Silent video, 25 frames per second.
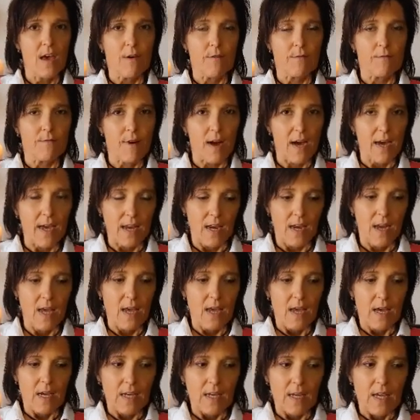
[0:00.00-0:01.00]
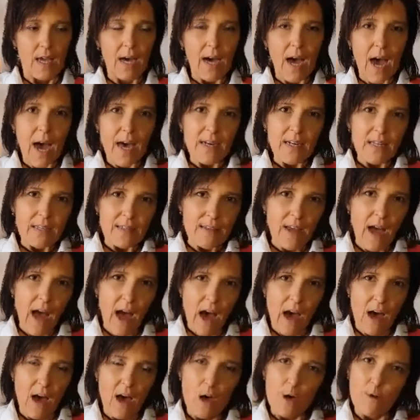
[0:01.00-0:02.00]
weil gerade
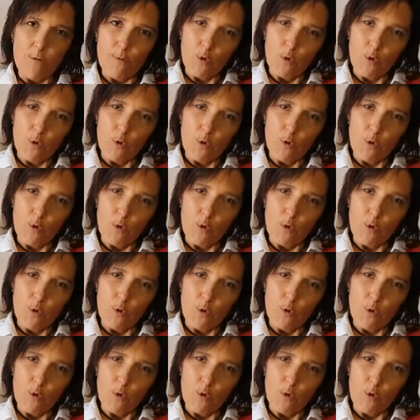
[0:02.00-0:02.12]
da,